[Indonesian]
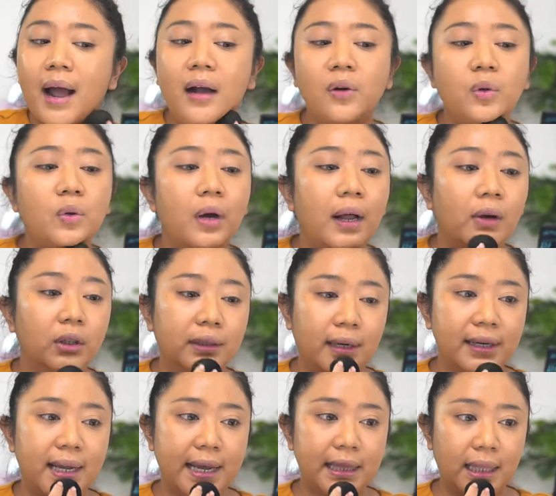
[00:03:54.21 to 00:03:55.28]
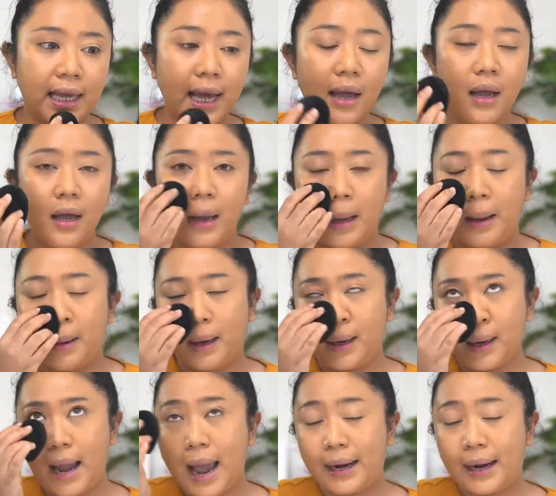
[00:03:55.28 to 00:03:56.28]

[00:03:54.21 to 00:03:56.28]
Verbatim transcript: aku kalau ternyata uh,